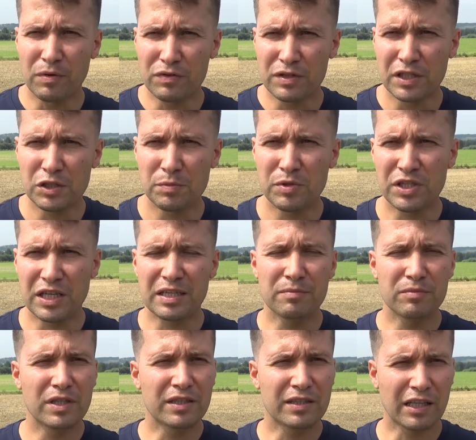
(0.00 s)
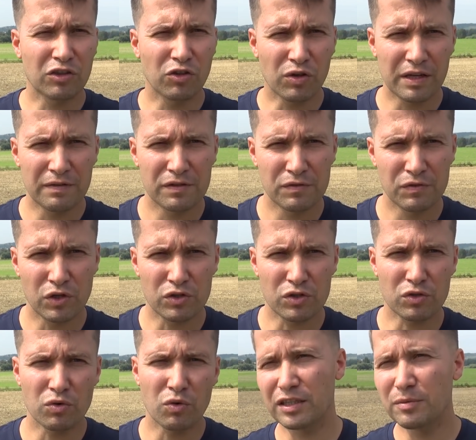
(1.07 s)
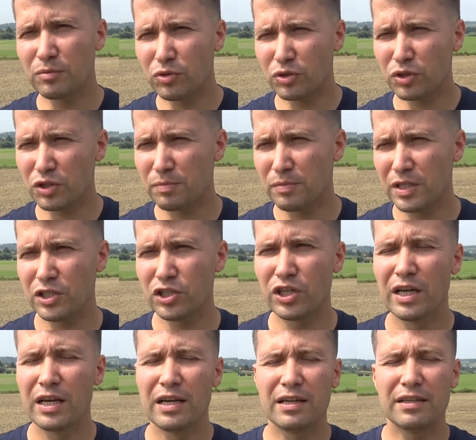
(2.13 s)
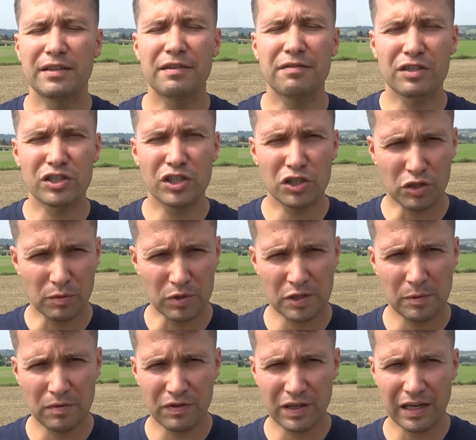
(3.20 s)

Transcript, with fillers: powinieneś być takim dyktatorem dyktatorem związku. Ty musisz być najważniejszą osobą w